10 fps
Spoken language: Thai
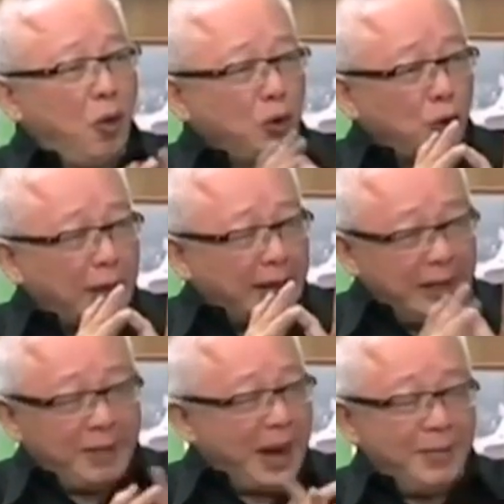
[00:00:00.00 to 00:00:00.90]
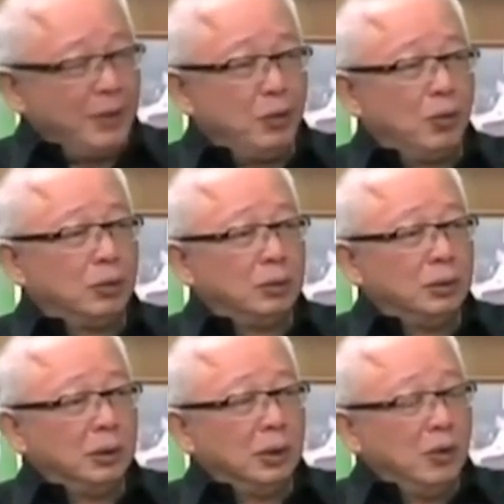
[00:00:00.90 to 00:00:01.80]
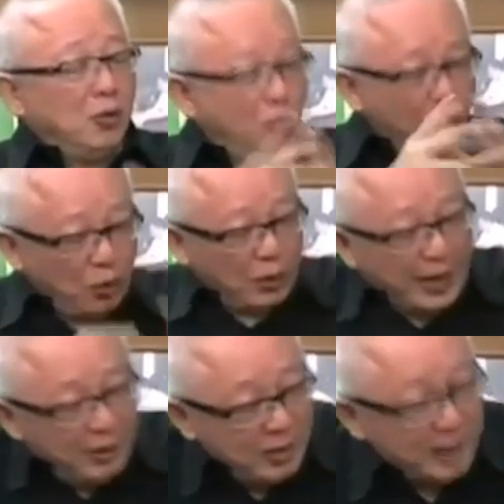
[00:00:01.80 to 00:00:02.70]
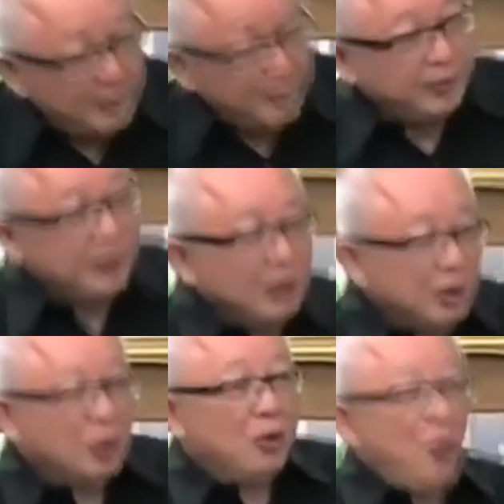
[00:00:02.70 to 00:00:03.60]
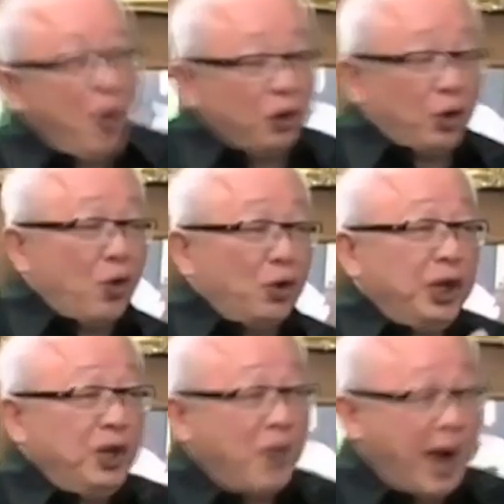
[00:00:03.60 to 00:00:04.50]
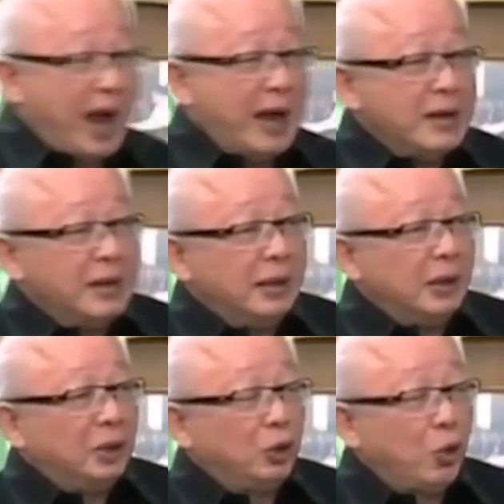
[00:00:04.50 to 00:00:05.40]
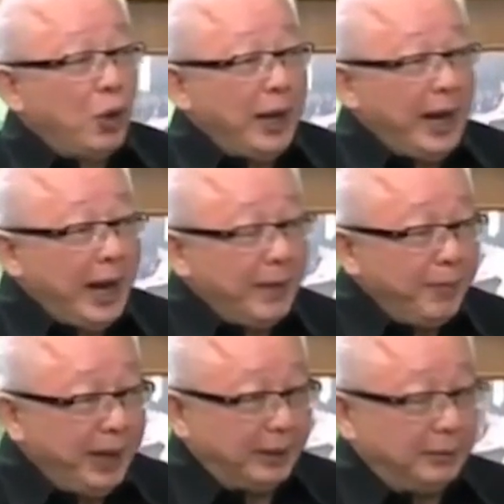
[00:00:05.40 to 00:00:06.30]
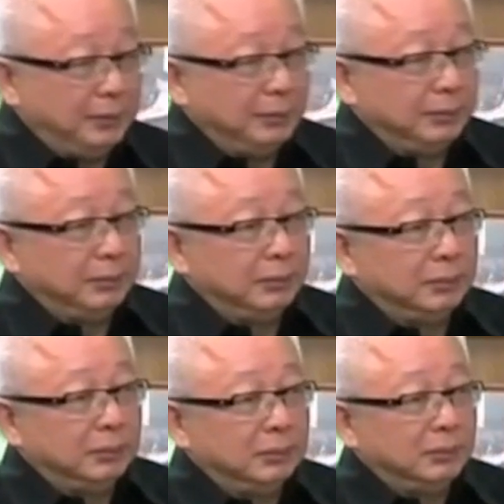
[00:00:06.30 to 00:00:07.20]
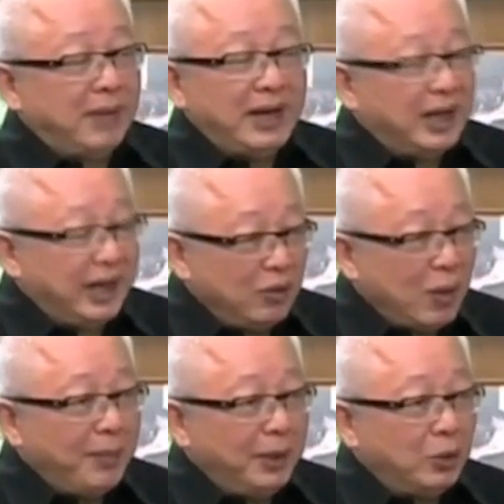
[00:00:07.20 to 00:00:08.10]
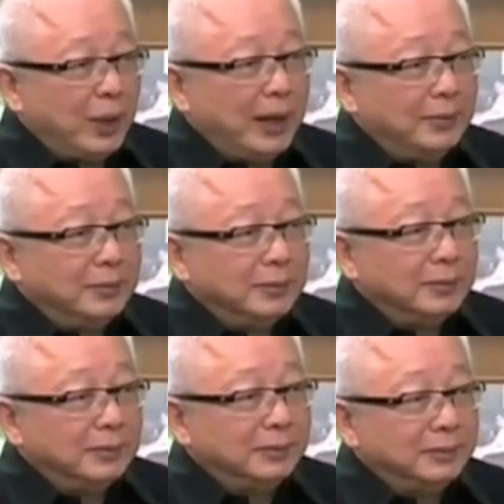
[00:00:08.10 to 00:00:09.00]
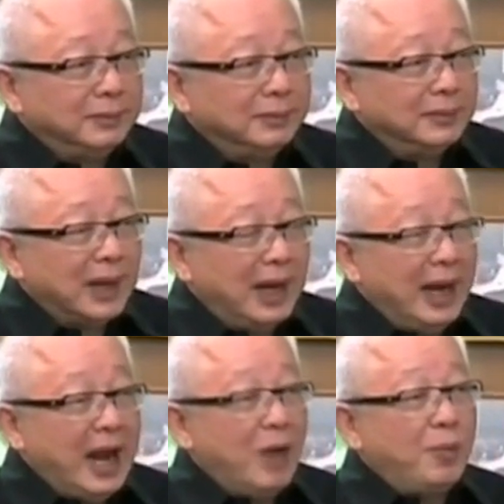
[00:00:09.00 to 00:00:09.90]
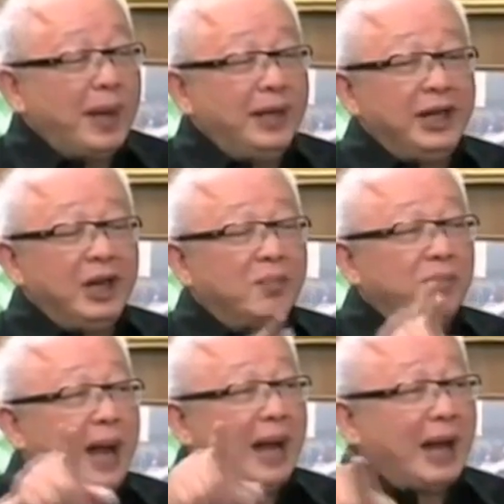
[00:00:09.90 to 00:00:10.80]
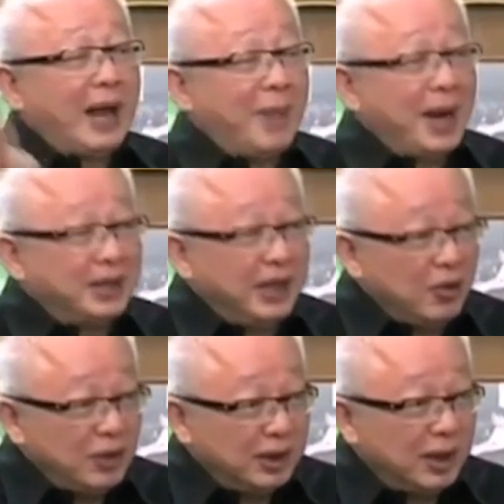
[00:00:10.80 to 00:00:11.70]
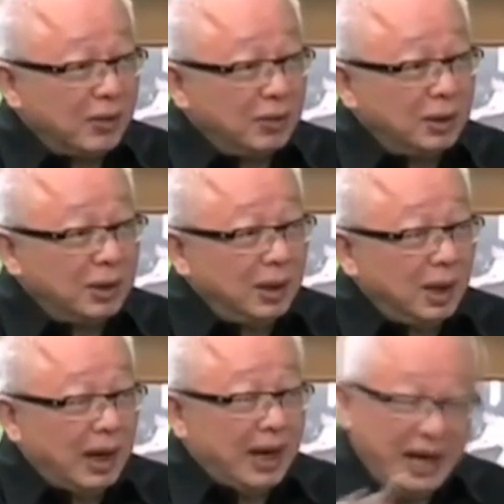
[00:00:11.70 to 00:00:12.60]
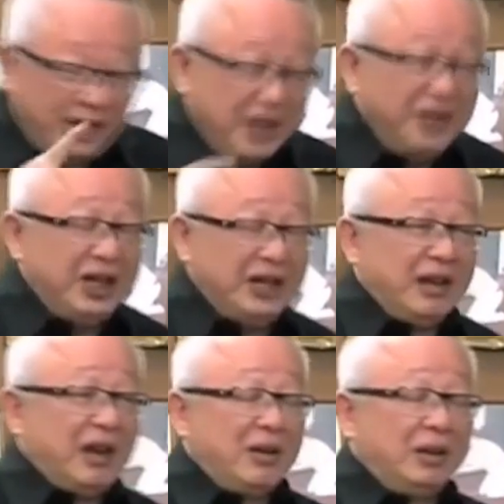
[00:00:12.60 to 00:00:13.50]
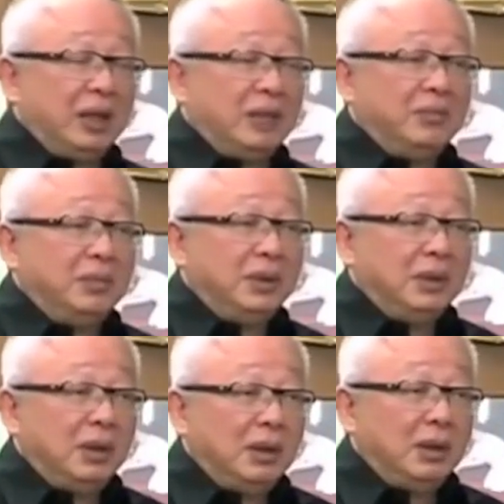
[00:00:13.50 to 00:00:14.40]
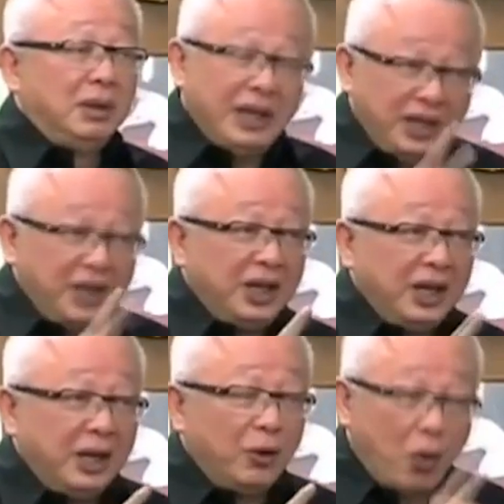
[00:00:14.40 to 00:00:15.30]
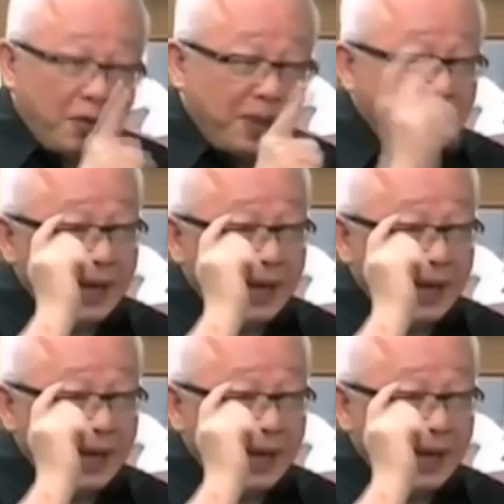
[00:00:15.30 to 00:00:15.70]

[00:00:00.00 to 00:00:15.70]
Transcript: โง่จนอธิบายไม่ถูก โง่ตรงไหนรู้ไหมโง่ตรงที่ว่าตัวเองผิด ไม่เคยเห็นความผิดตัวเองแล้วไปเที่ยวป้ายร้ายป้ายสีคนอื่นเขาและจริงๆนะเติม นี่จริงๆนะโดย